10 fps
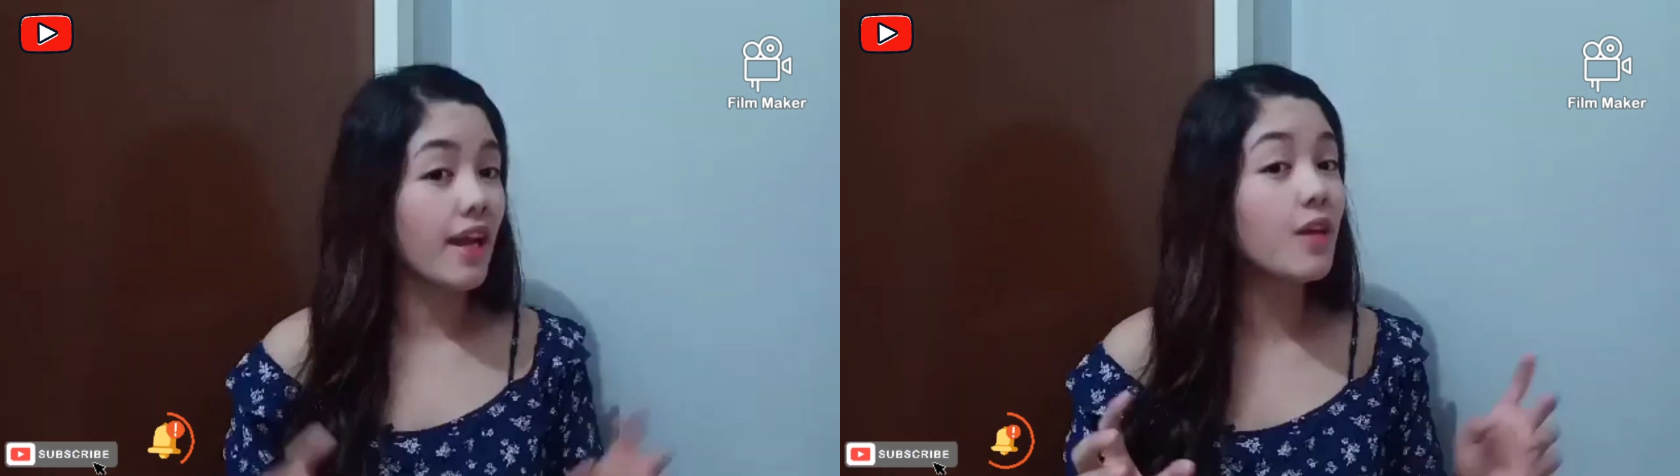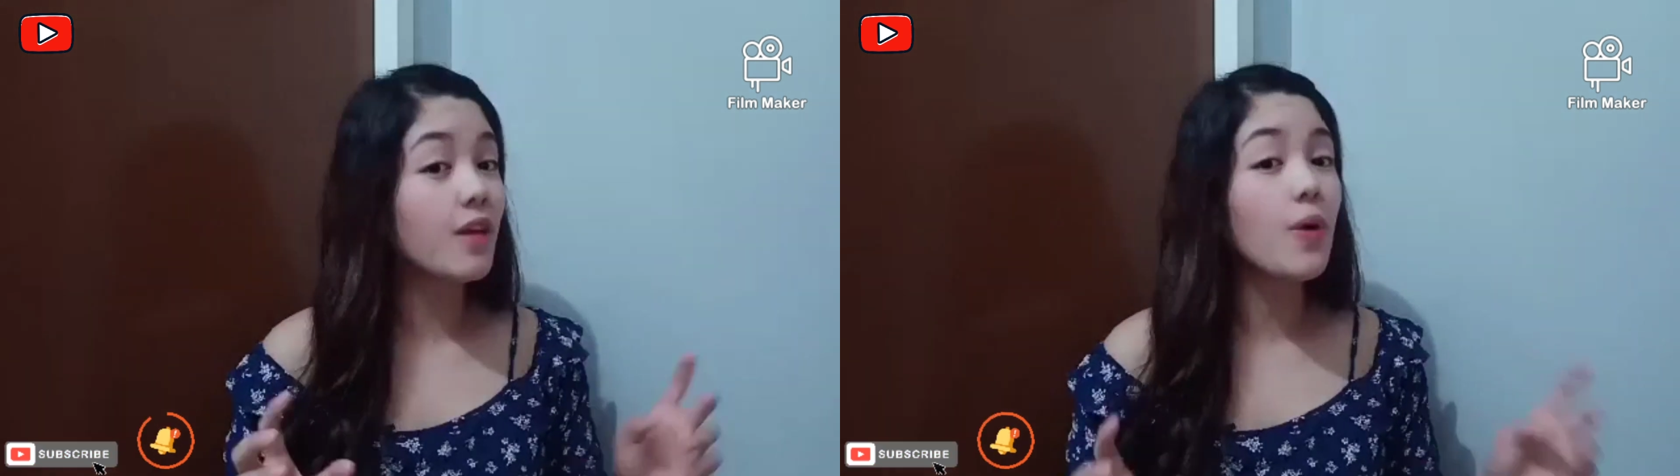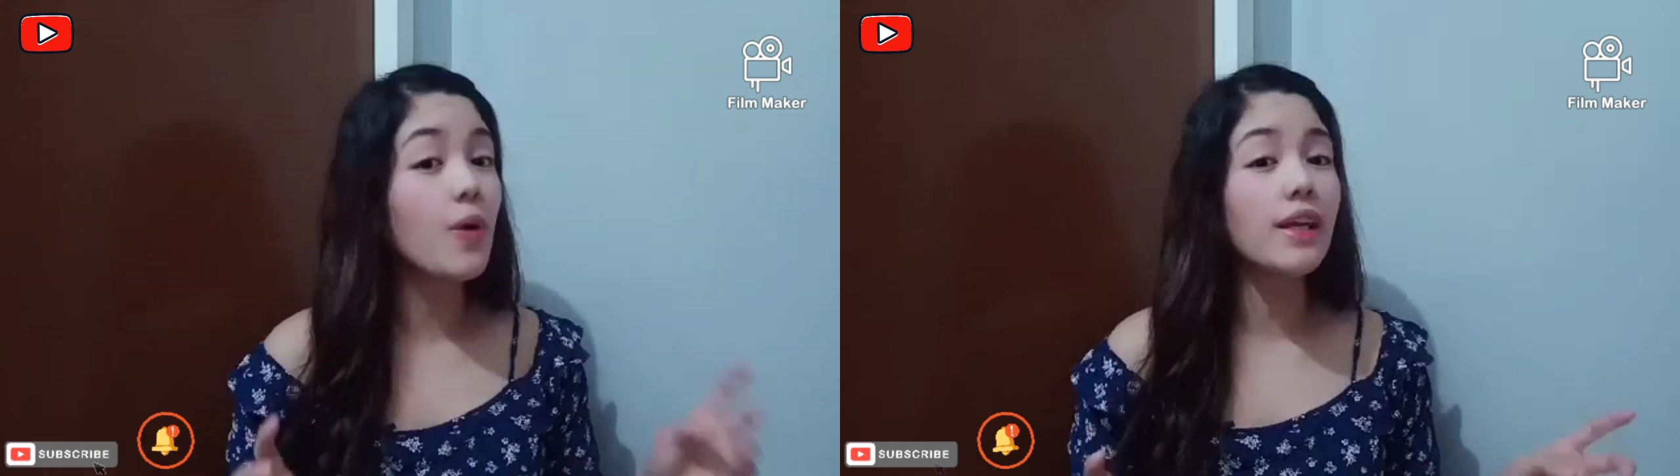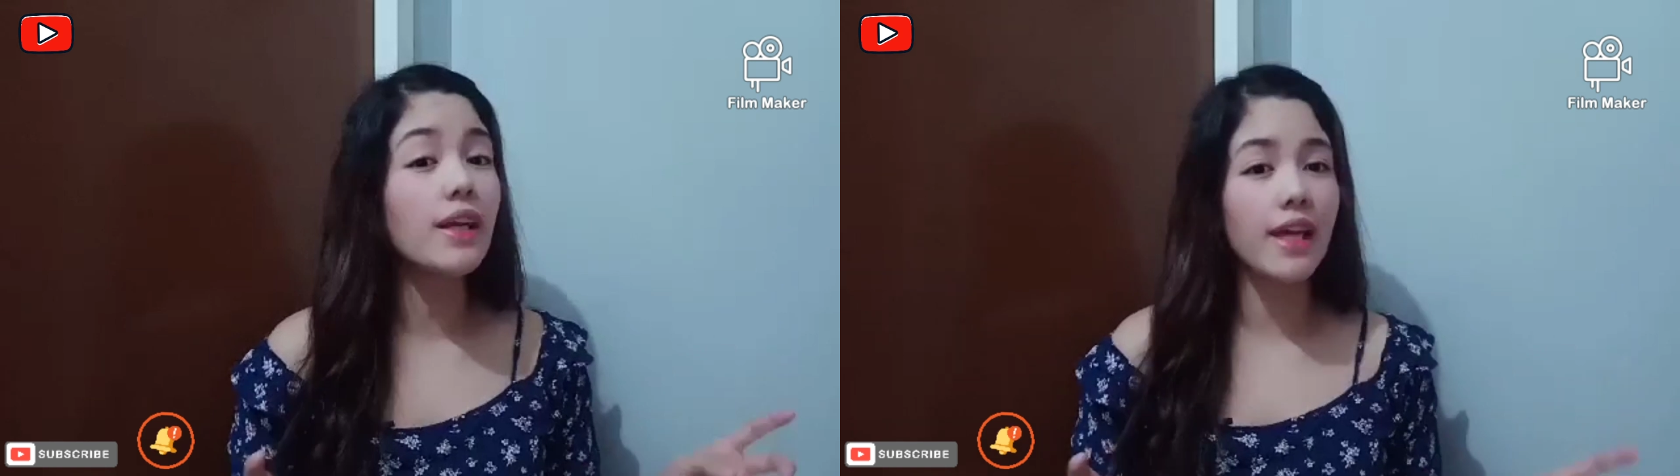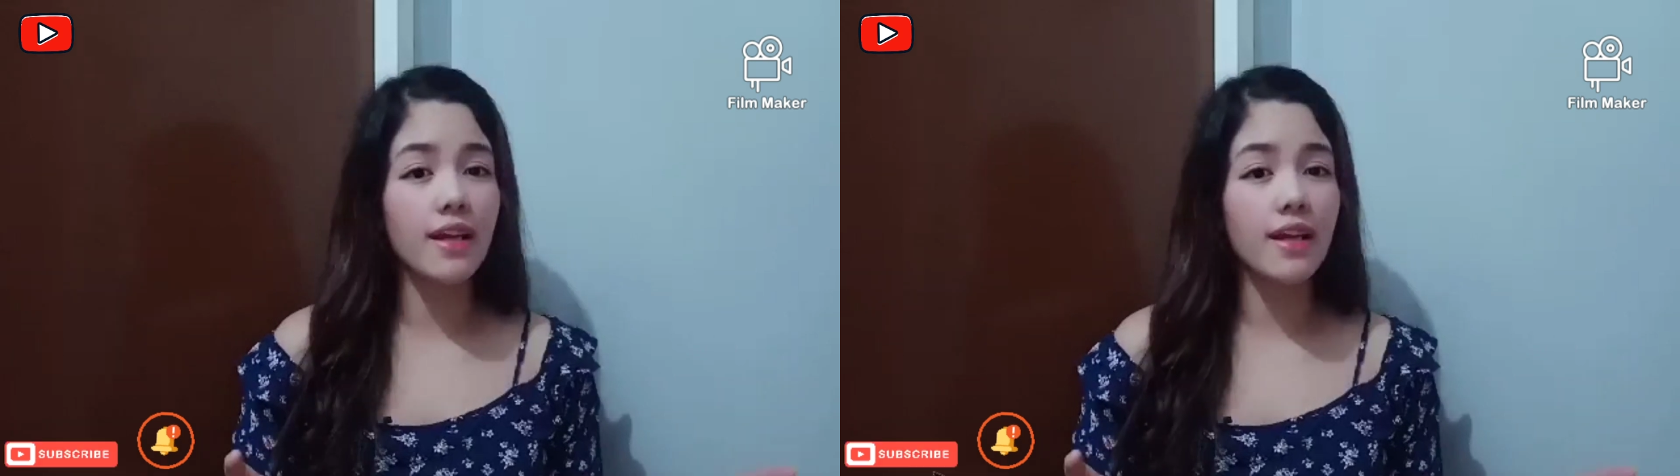Ilagay ko
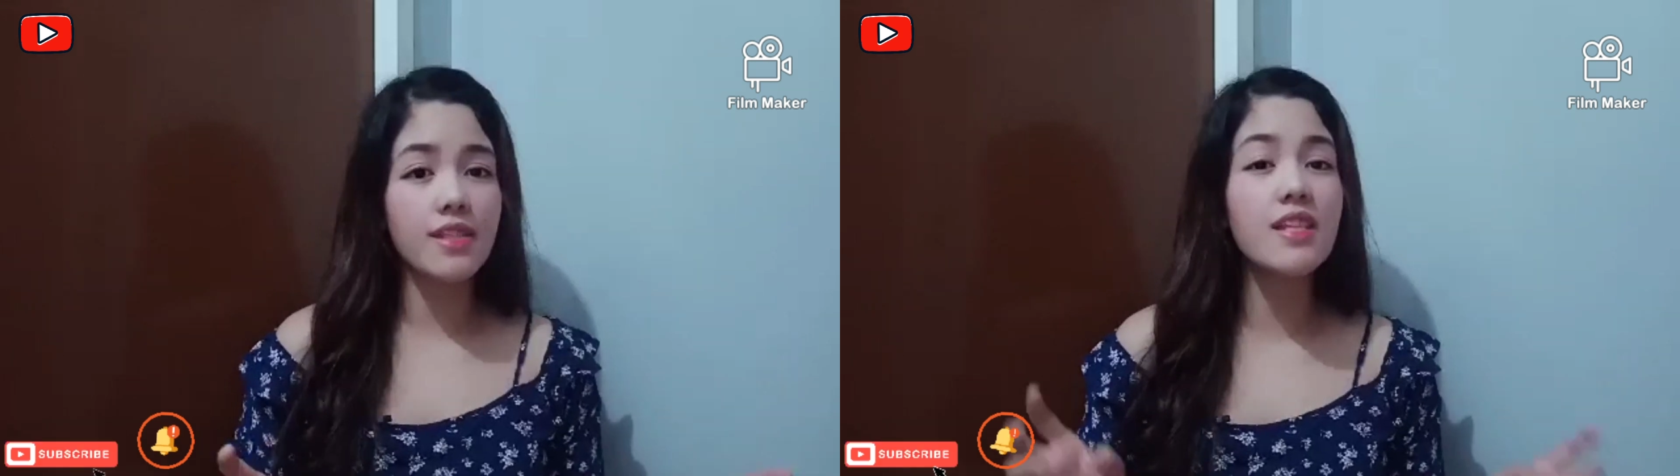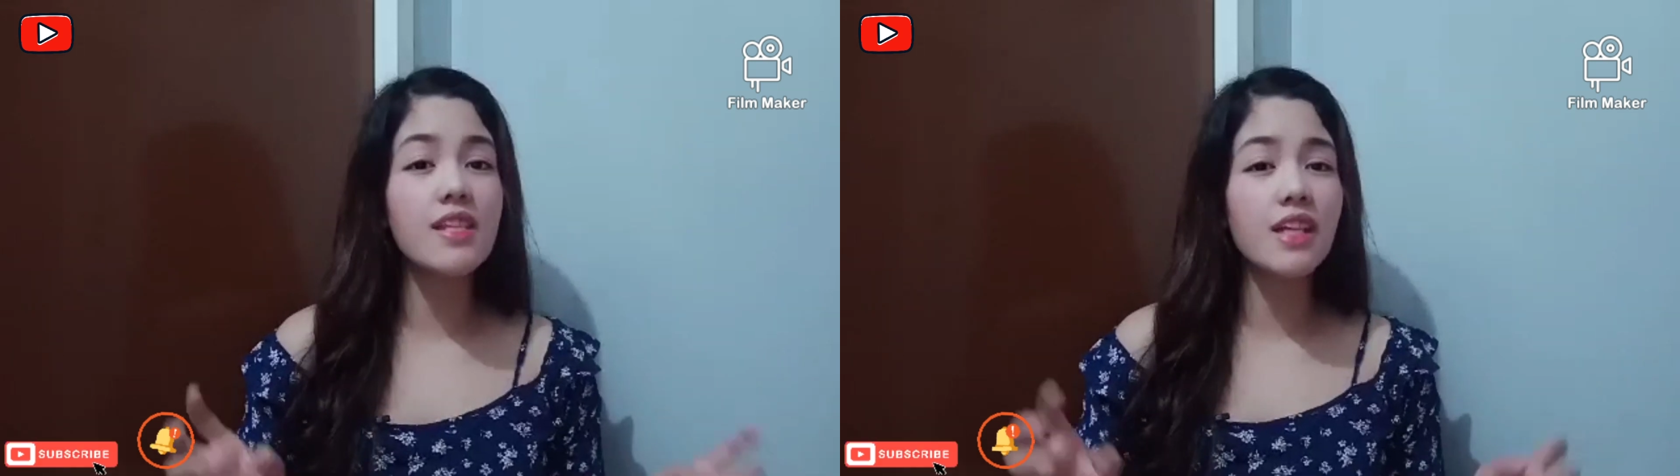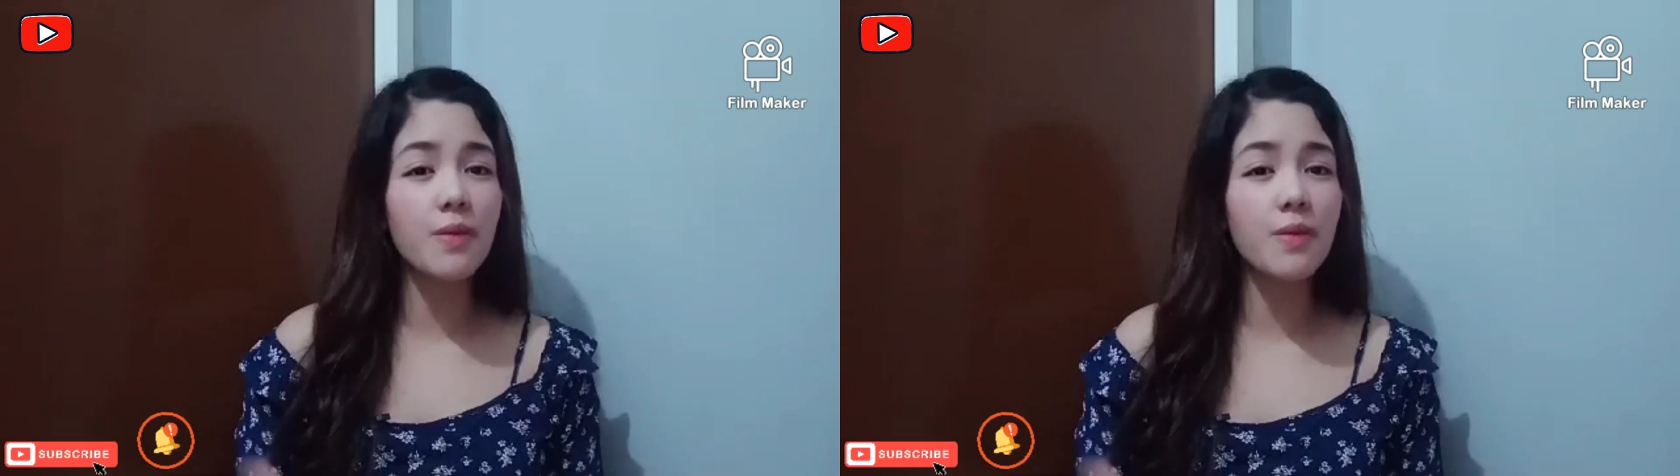ang link sa